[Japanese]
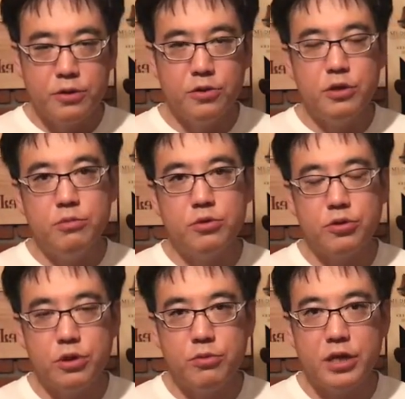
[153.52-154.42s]
余韻も
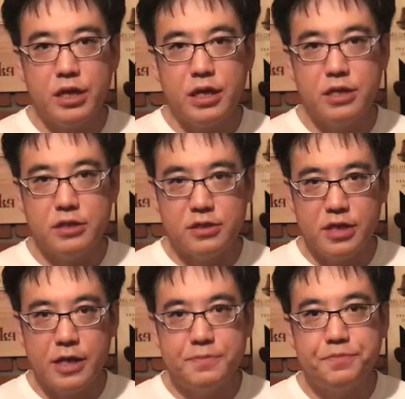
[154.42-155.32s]
とても長いです
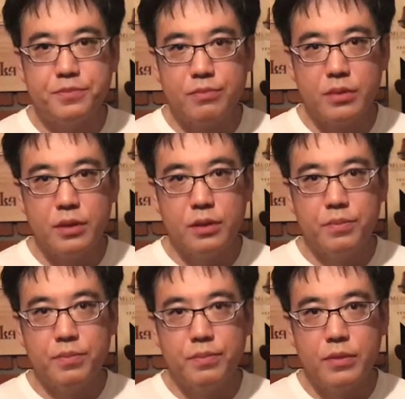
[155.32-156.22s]
ね
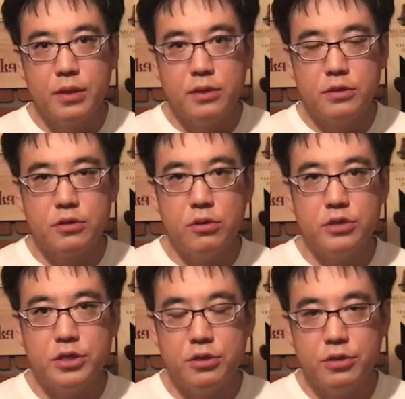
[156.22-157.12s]
少
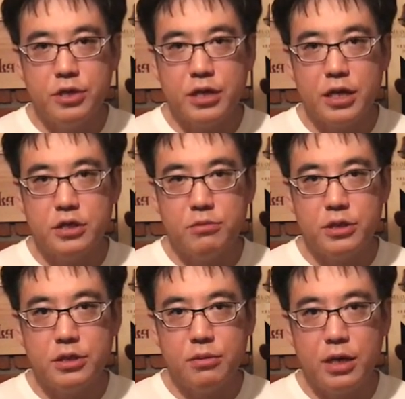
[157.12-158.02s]
し余韻に関し
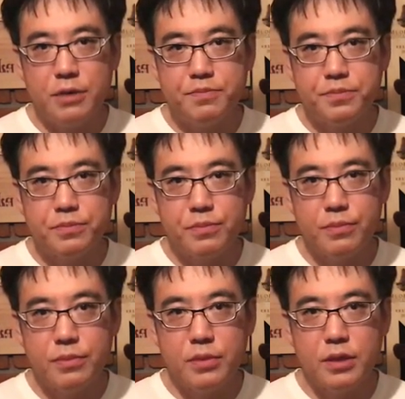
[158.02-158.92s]
ましては
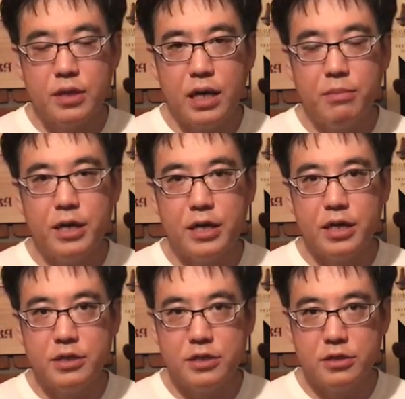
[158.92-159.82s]
甘い
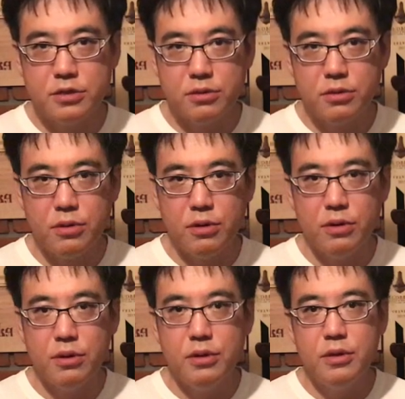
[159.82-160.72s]
果実
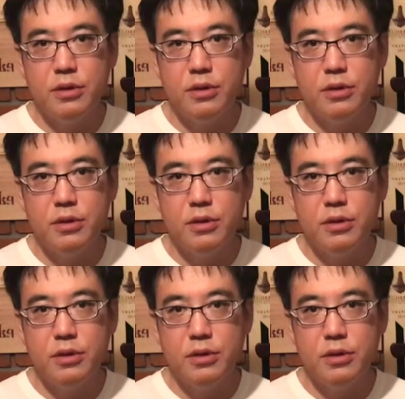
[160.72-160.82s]
と